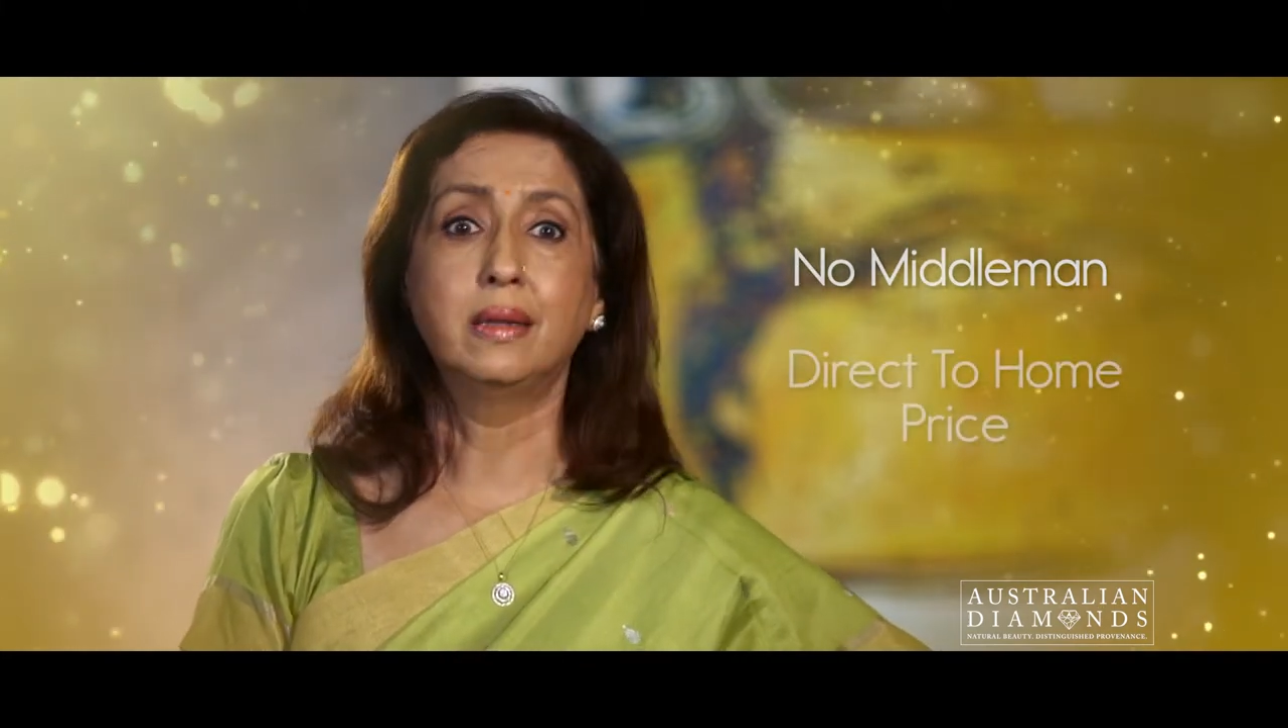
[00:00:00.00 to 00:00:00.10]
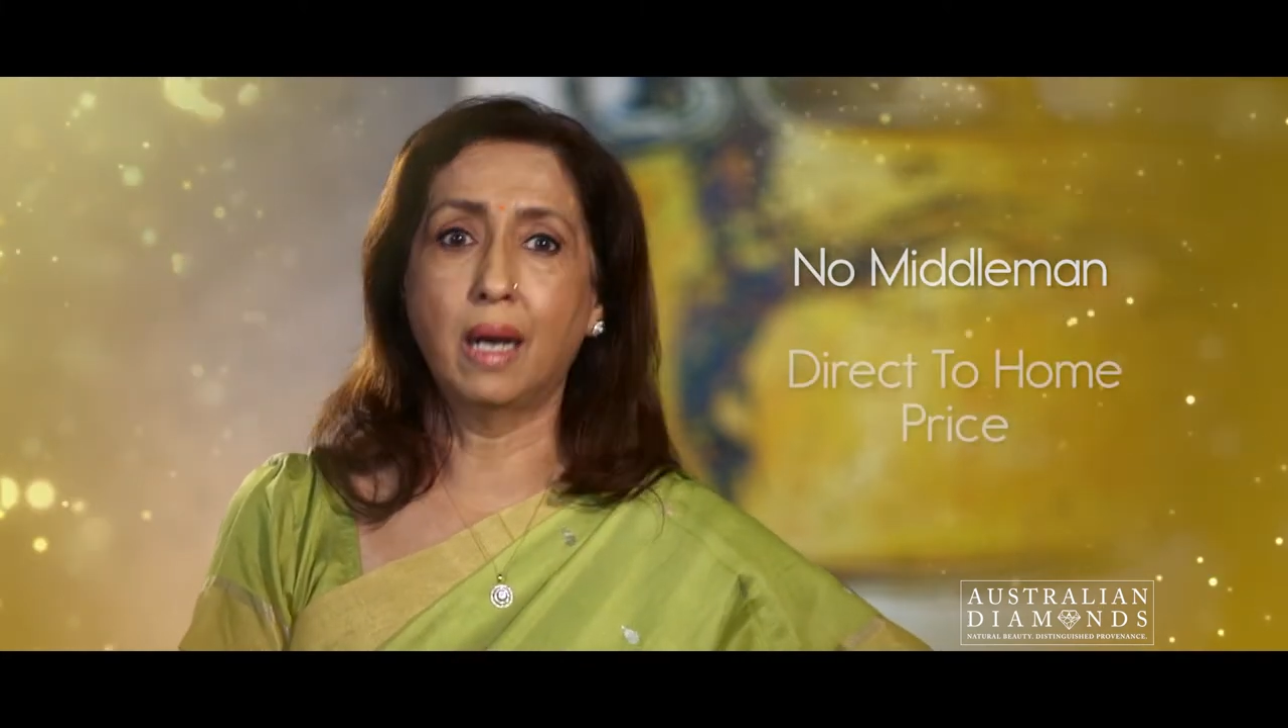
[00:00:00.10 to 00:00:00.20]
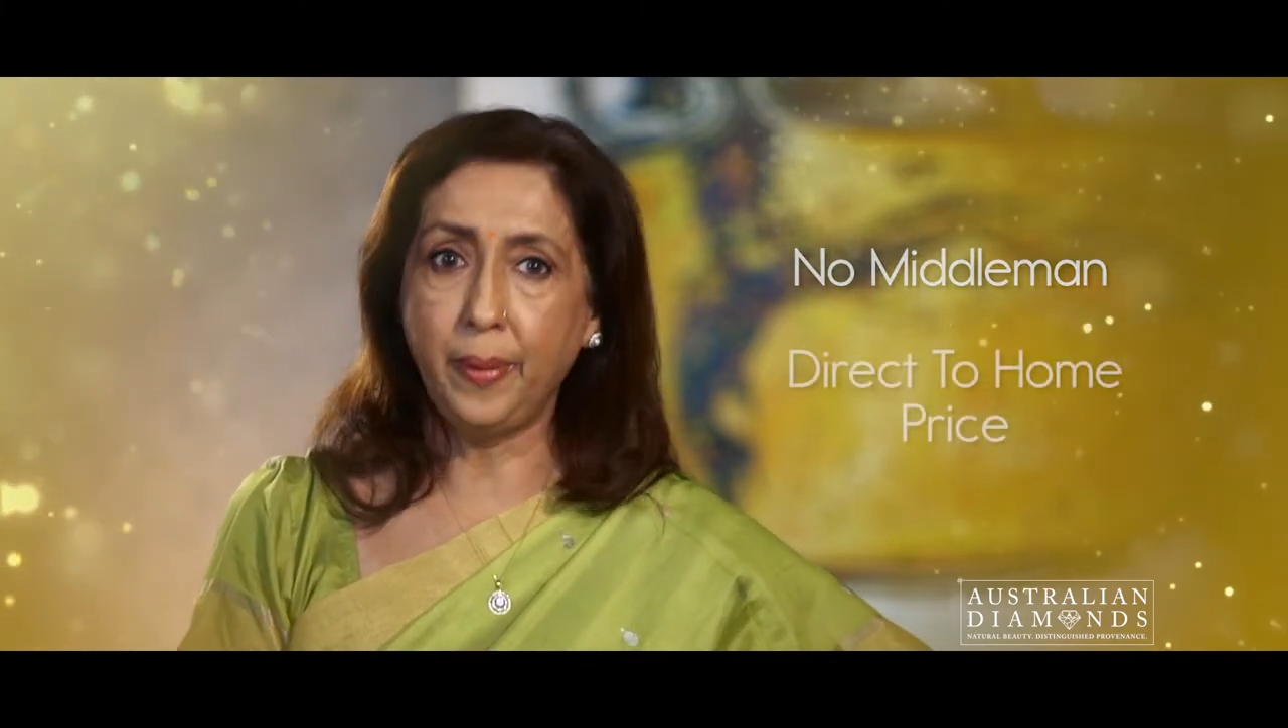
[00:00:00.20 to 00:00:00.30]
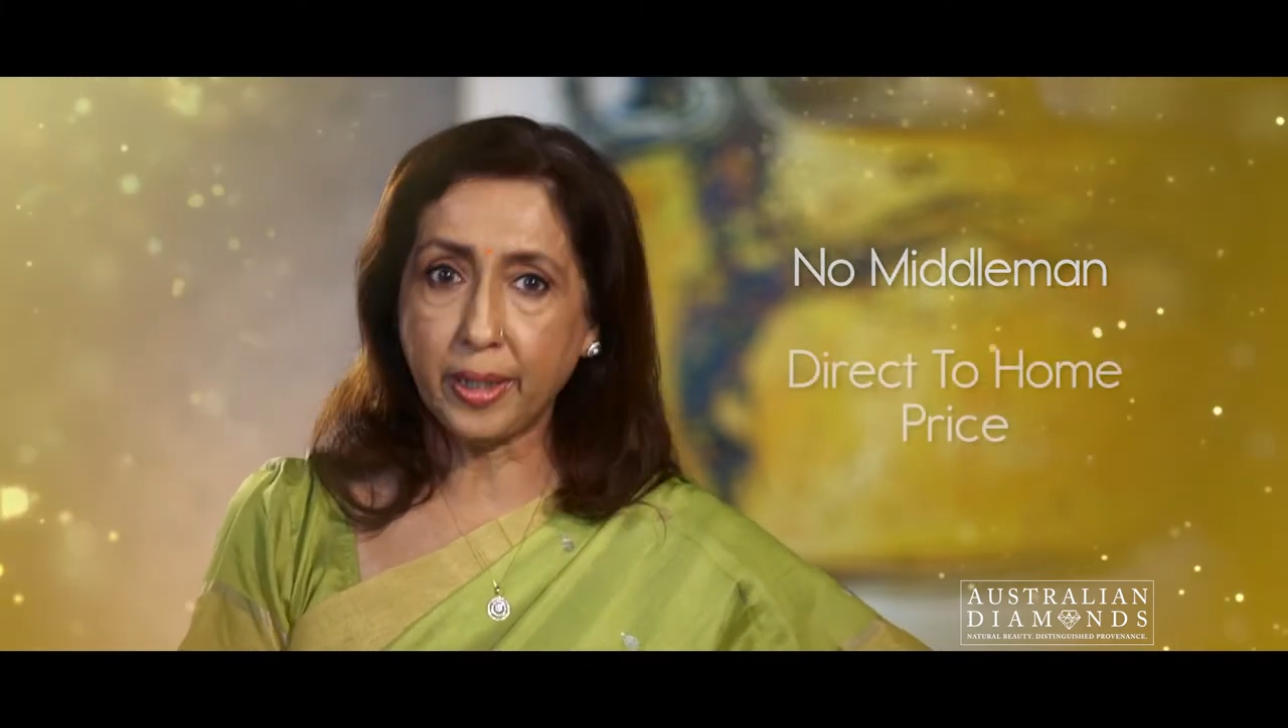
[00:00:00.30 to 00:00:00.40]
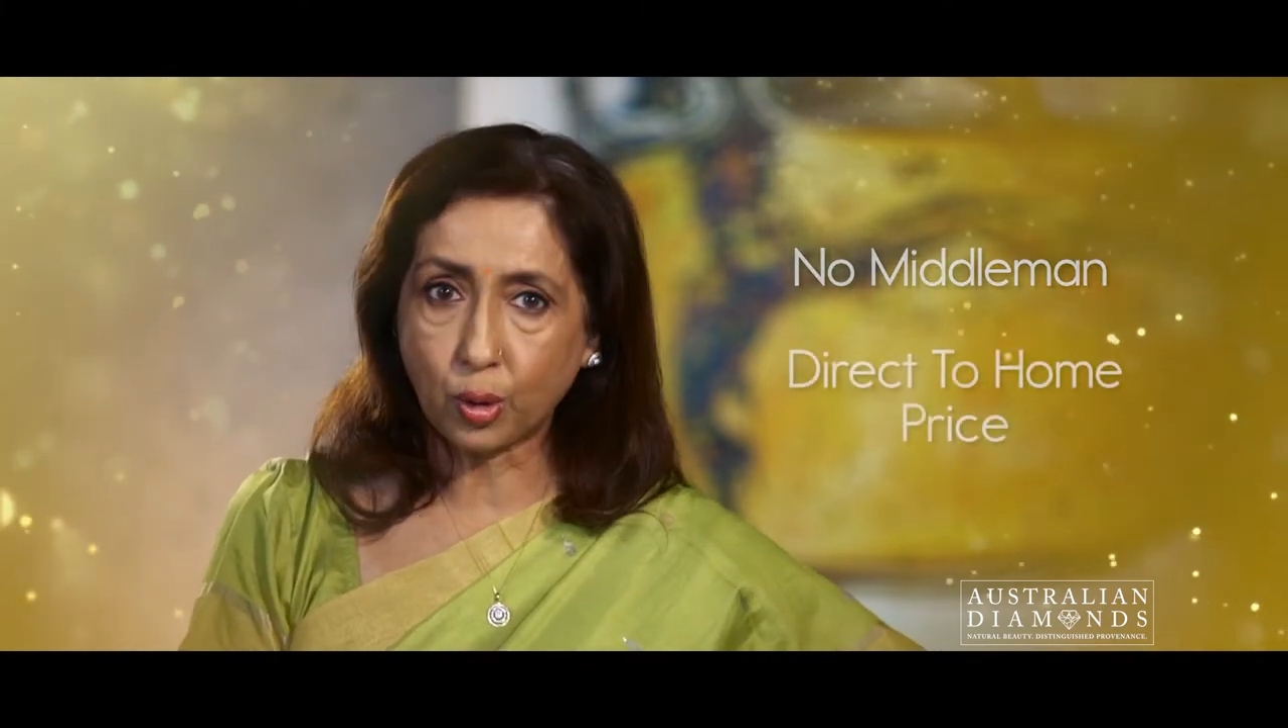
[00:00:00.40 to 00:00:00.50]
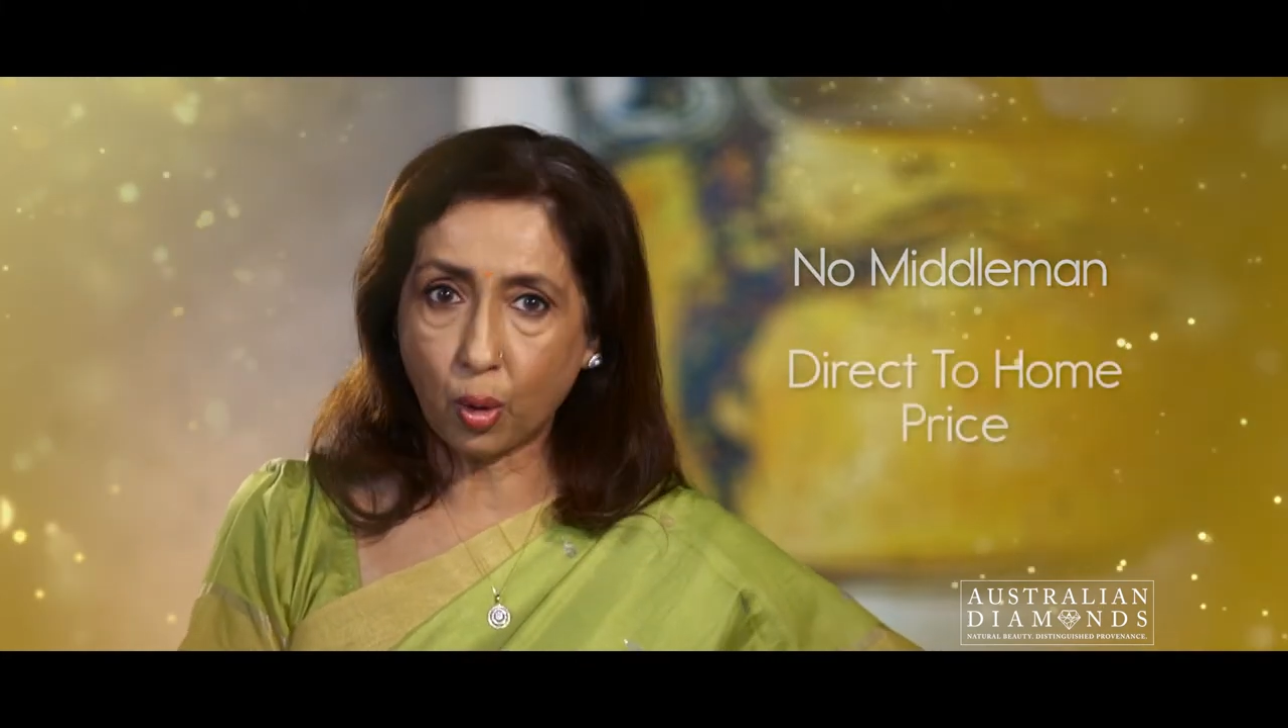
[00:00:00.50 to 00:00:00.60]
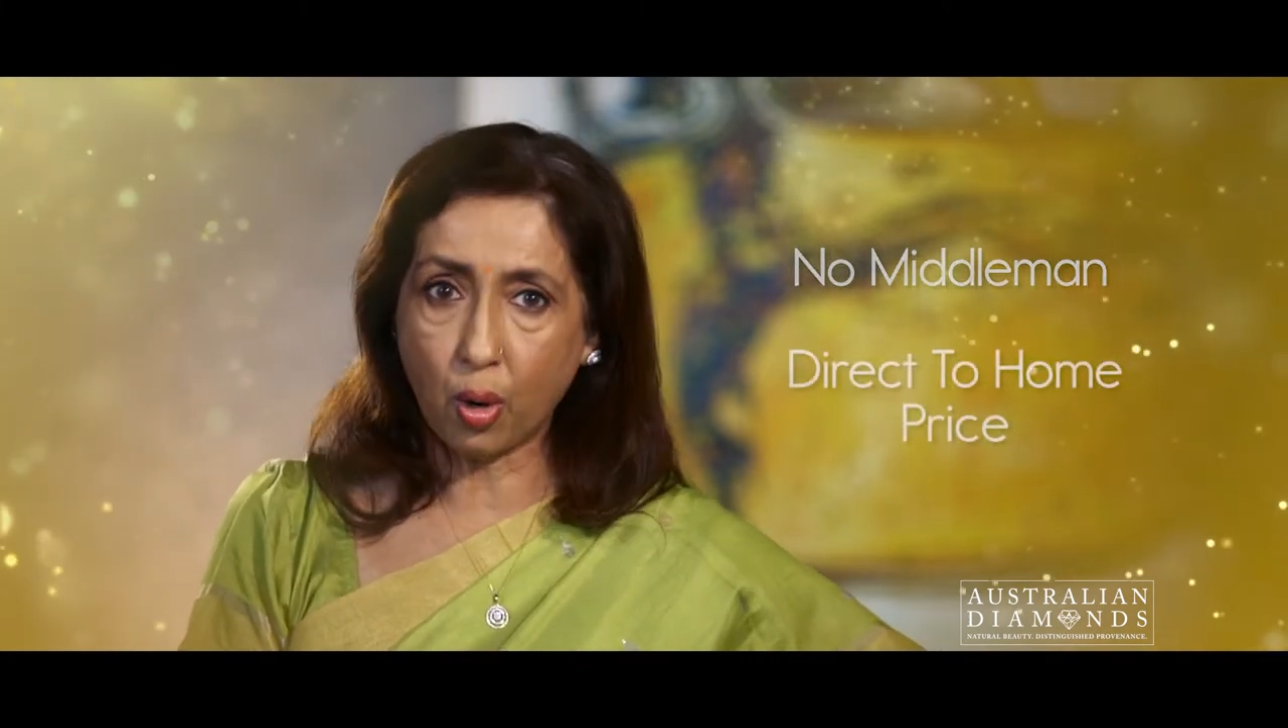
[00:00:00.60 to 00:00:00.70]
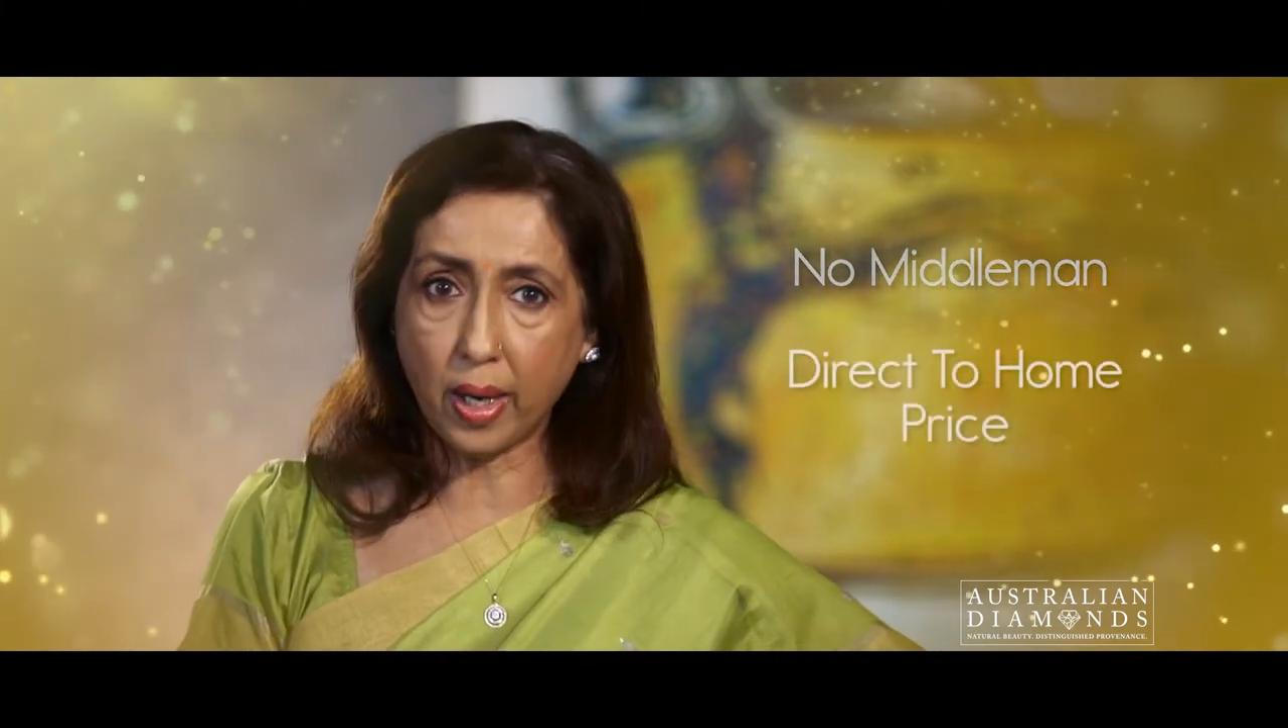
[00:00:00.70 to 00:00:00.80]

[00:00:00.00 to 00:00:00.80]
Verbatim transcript: तभी तो